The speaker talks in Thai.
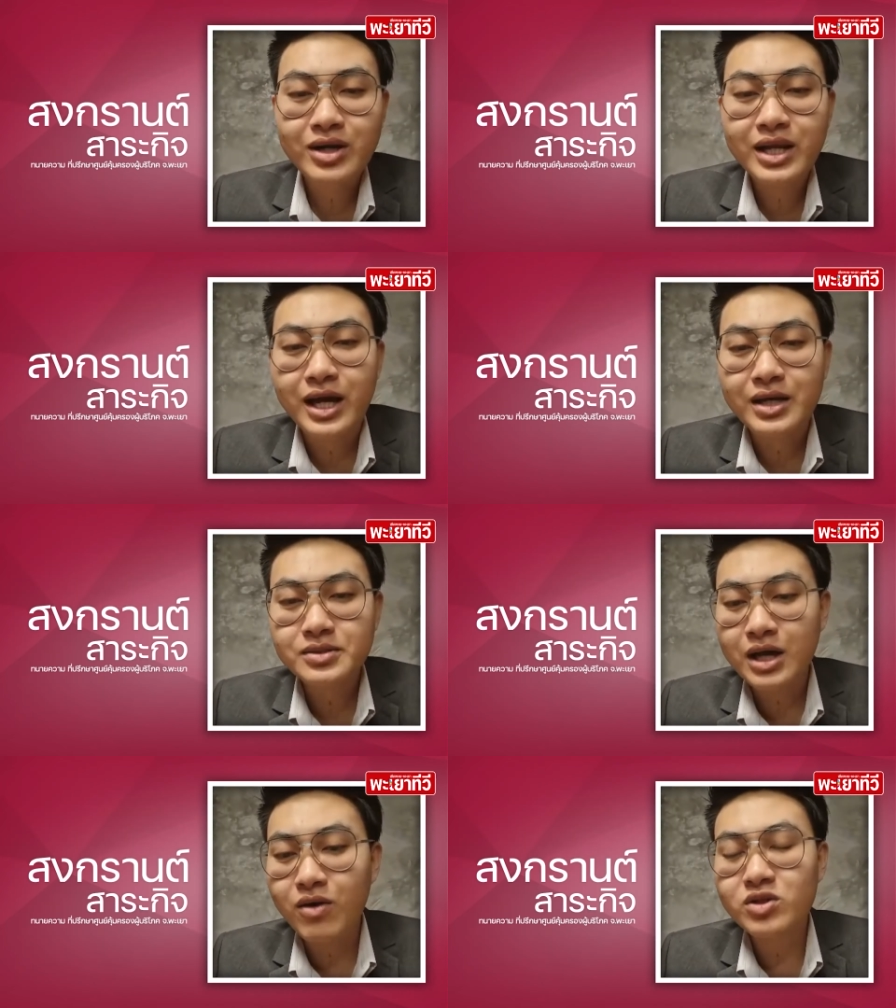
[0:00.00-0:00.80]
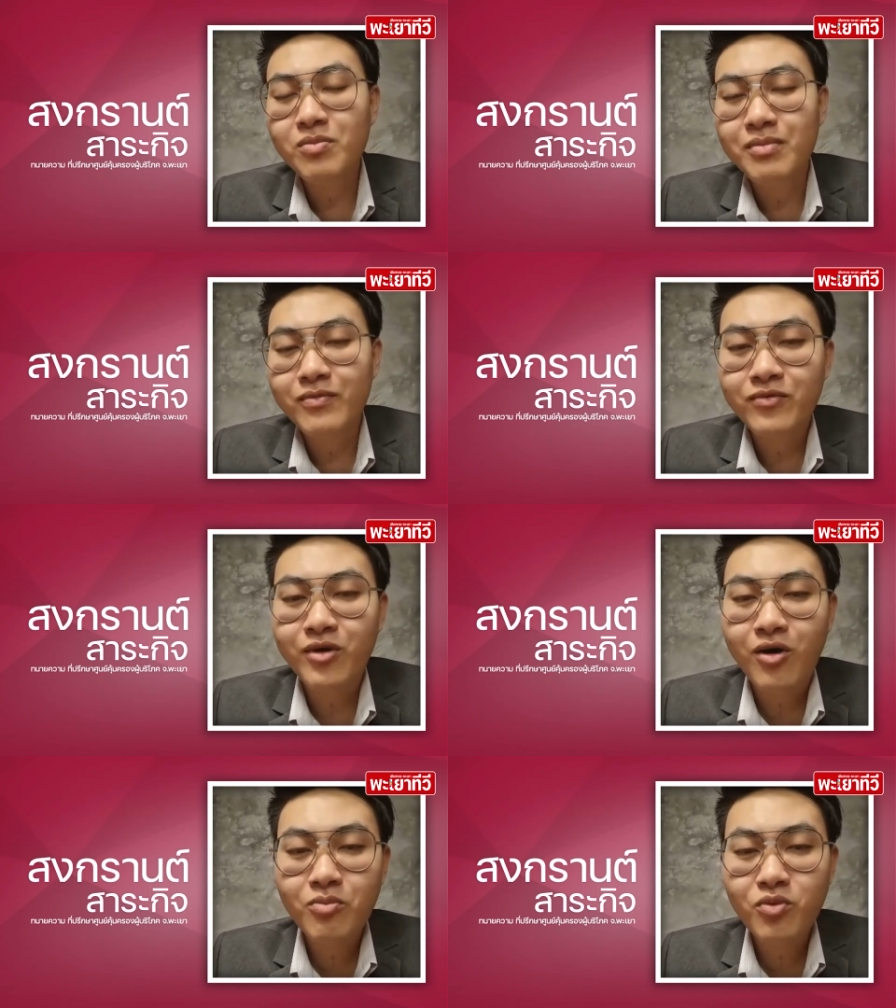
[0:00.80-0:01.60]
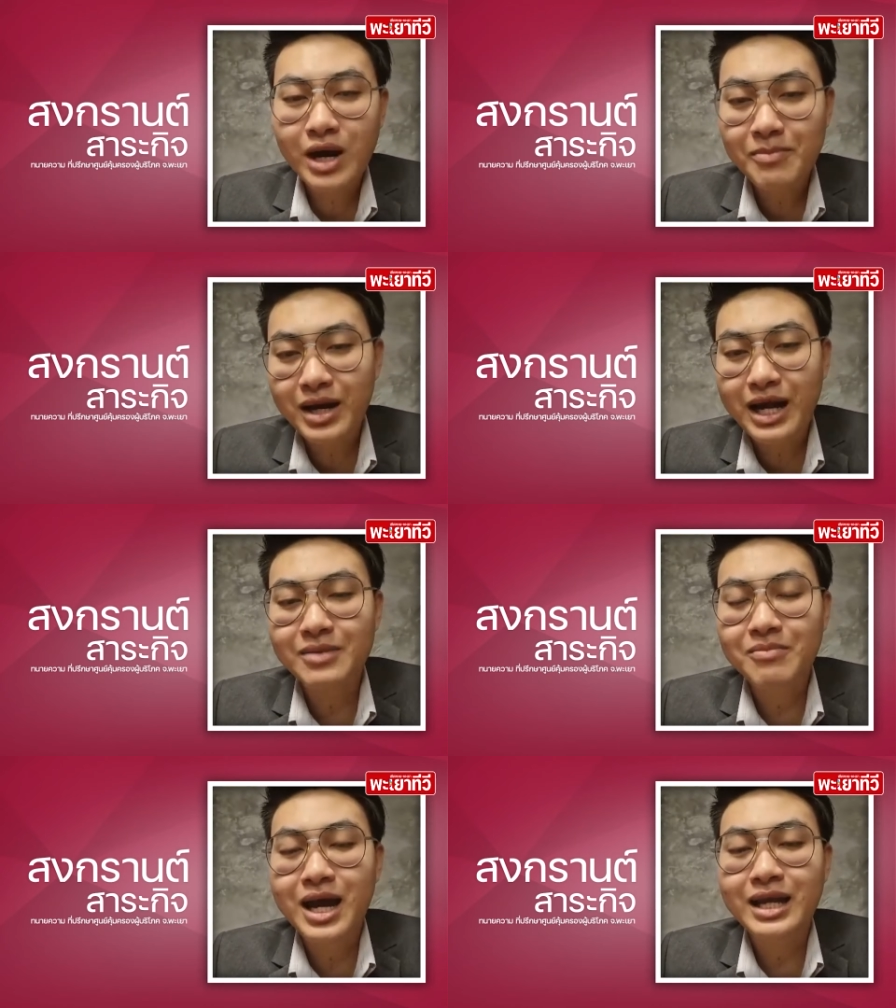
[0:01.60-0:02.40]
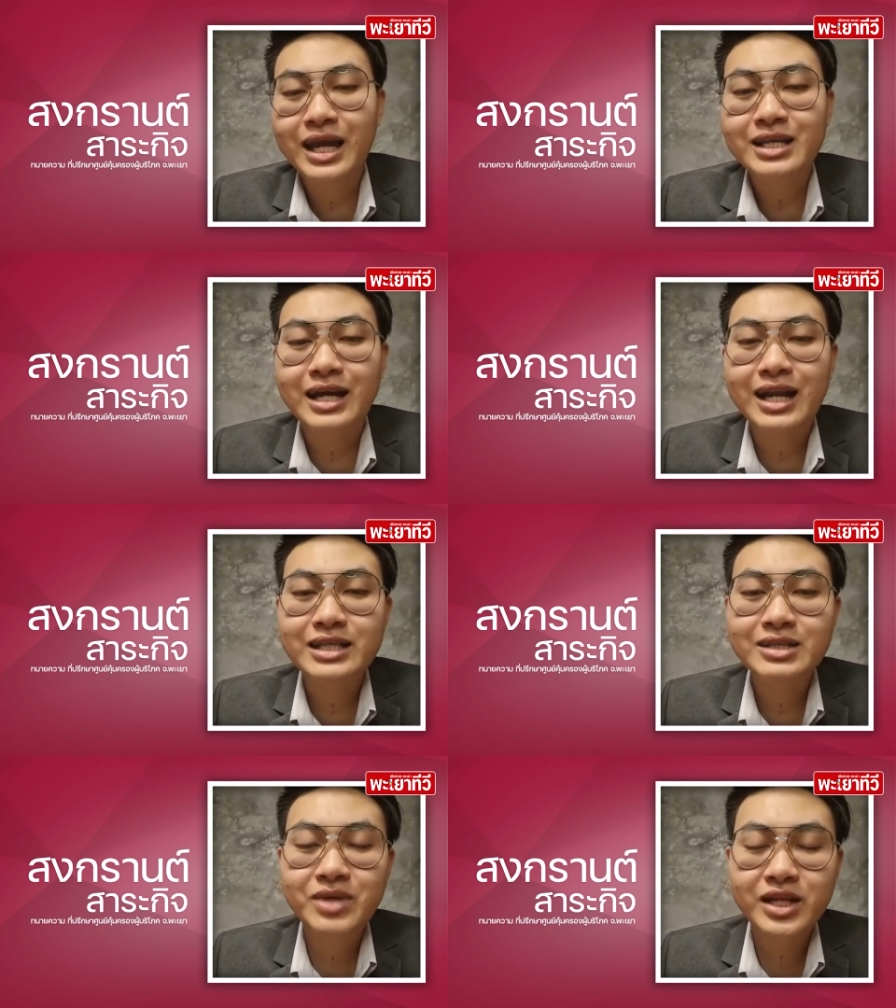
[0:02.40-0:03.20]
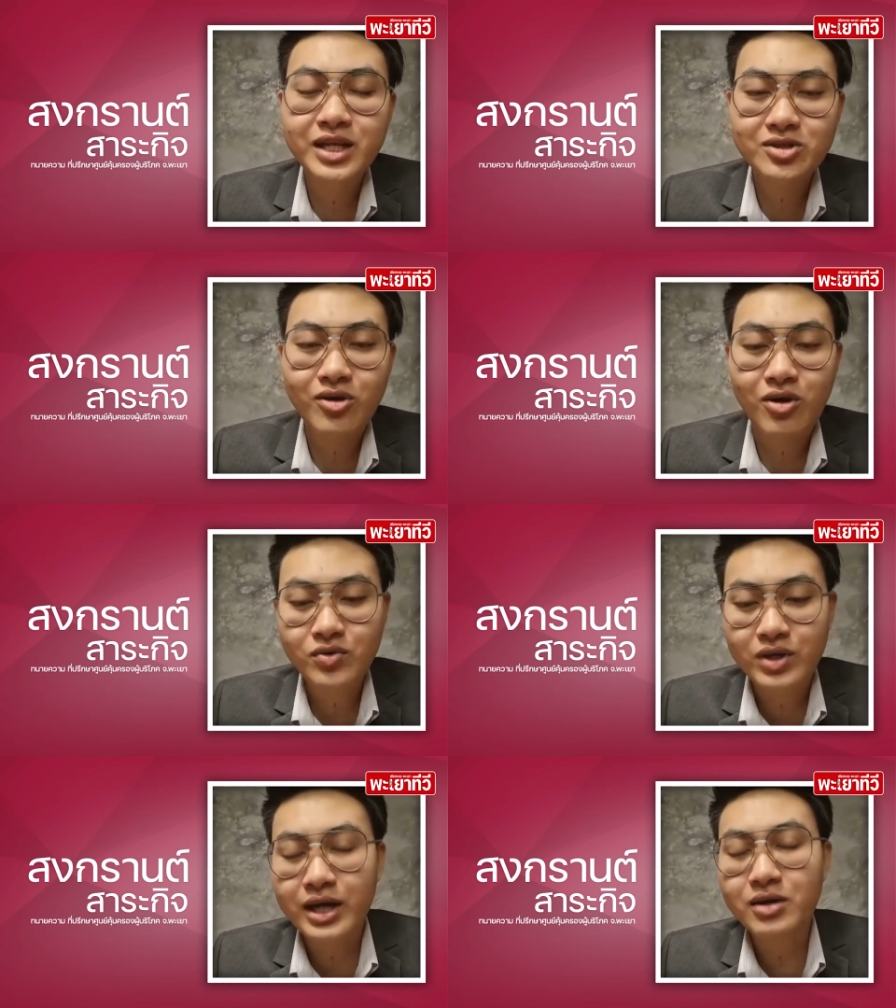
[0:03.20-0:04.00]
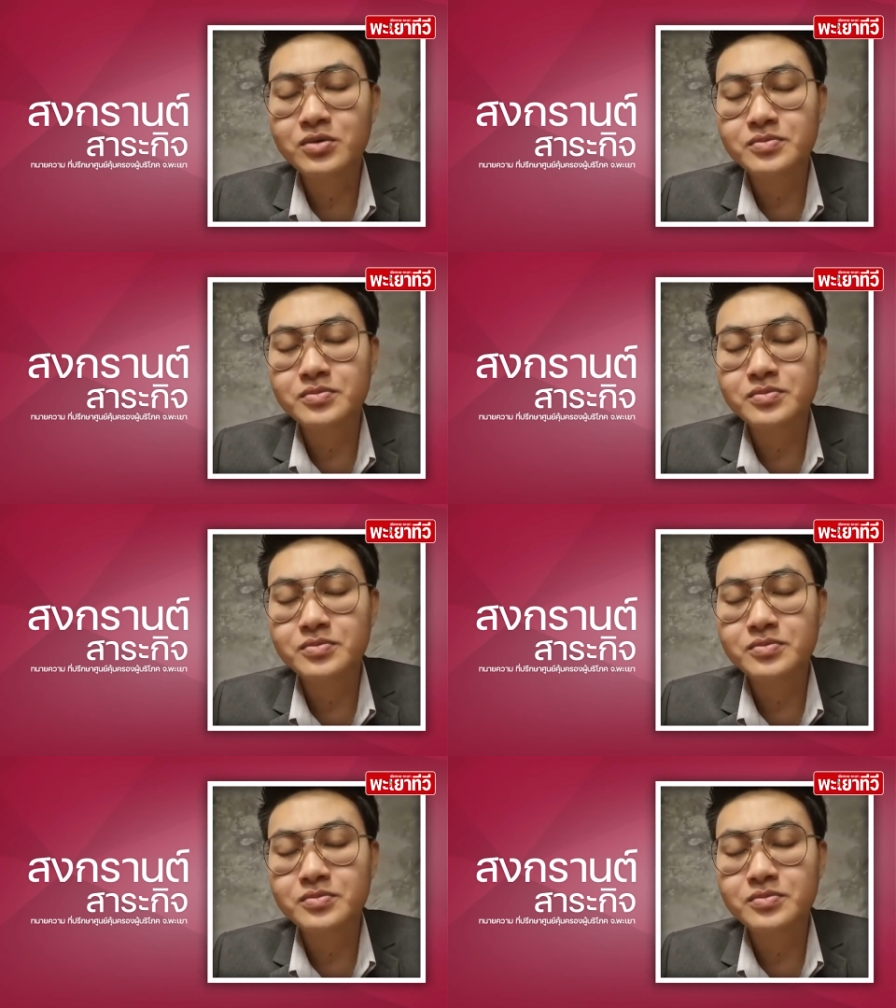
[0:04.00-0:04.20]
งเนี่ยเขาก็ต้องฟ้องผู้ค้ำประกันมาในฐานะจำเลยที่สองอยู่แล้ว